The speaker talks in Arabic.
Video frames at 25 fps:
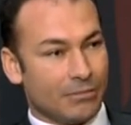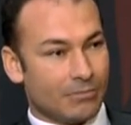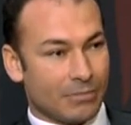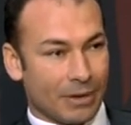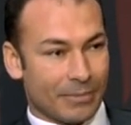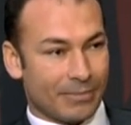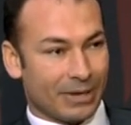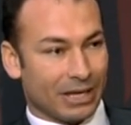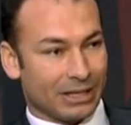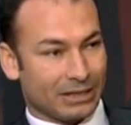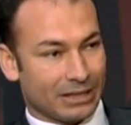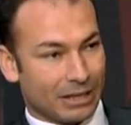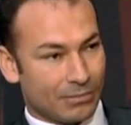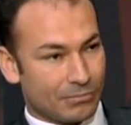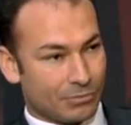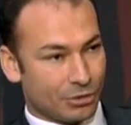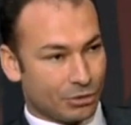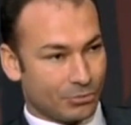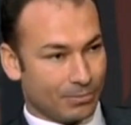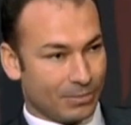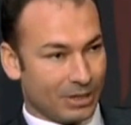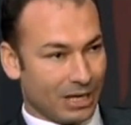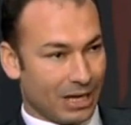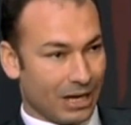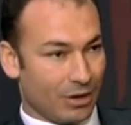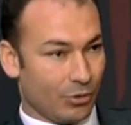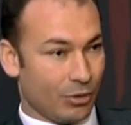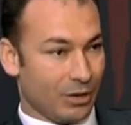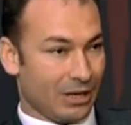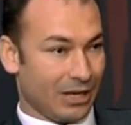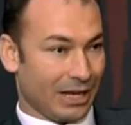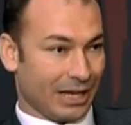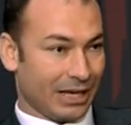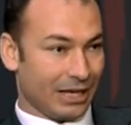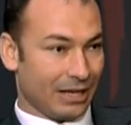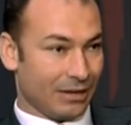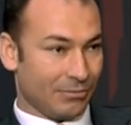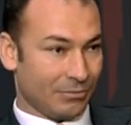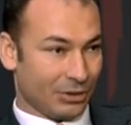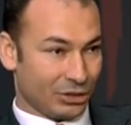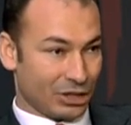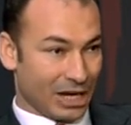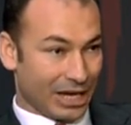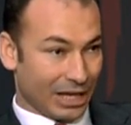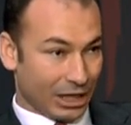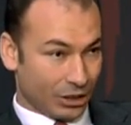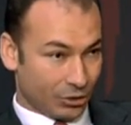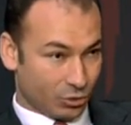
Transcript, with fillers: ما بيهتمش بيها لكن المشاكل